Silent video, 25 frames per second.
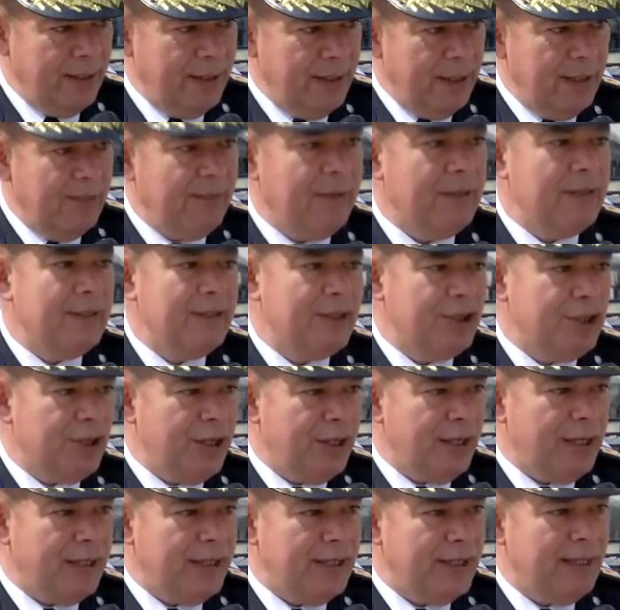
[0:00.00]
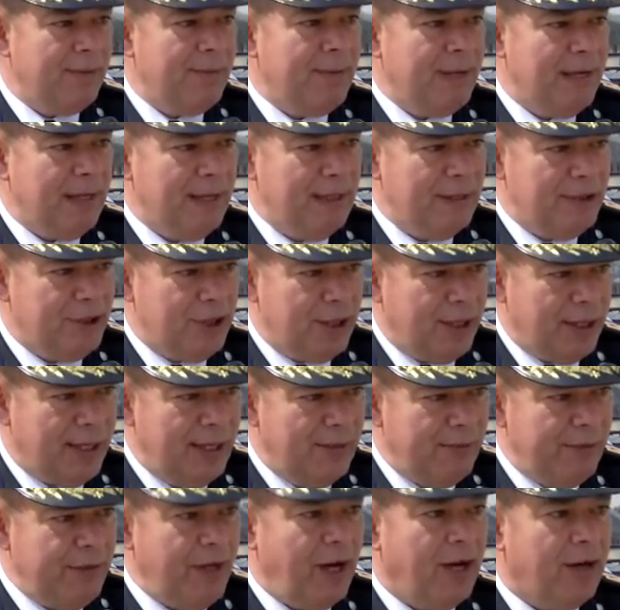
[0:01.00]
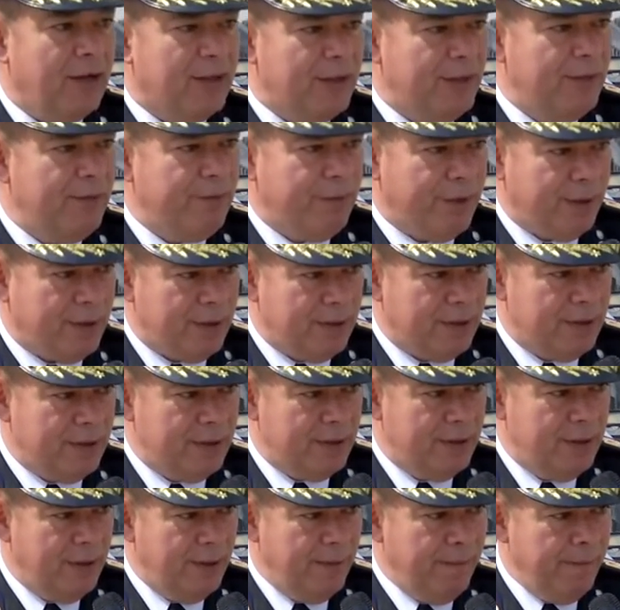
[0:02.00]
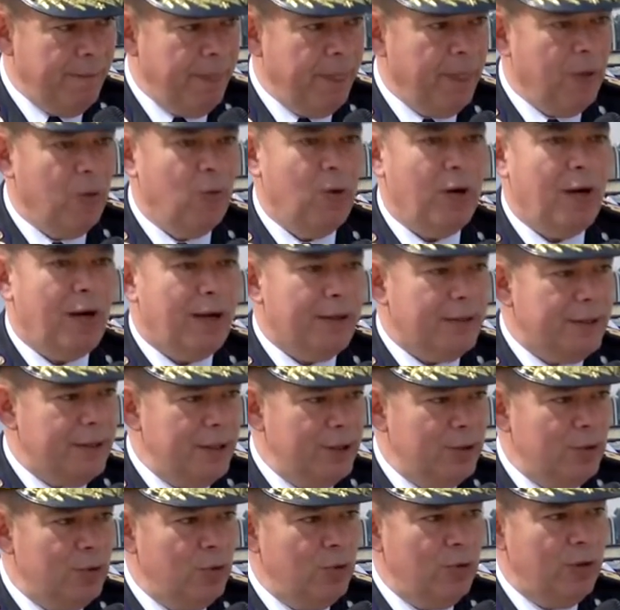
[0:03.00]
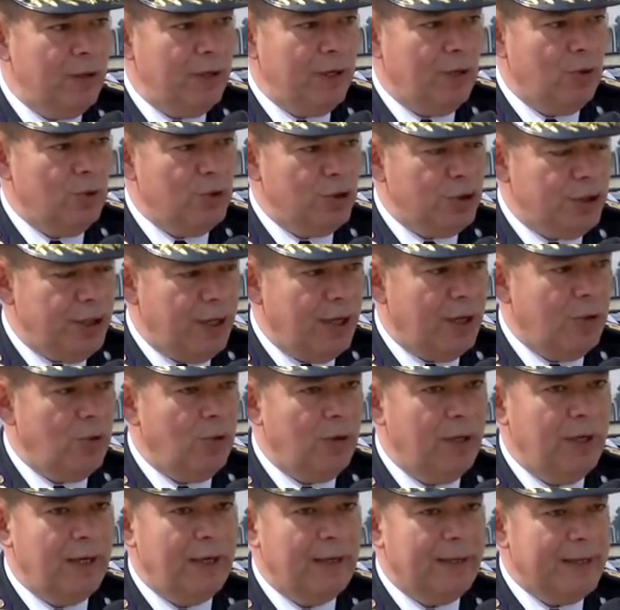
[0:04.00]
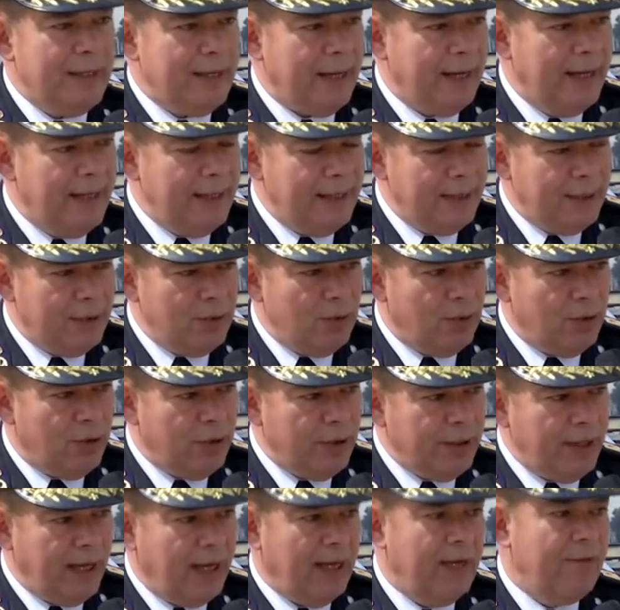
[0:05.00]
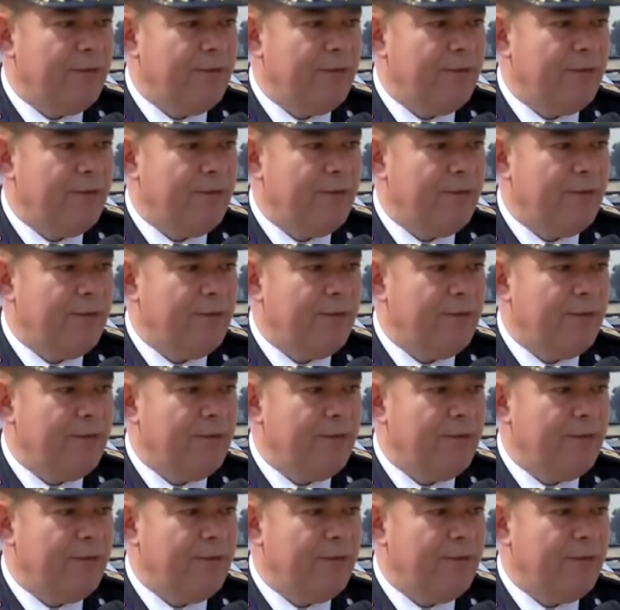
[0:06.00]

يبقى انت الشارع كده بقى الشغال فيه حارتين فقط والحارتين دول لو اشتغلوا اللي هيركن وراكي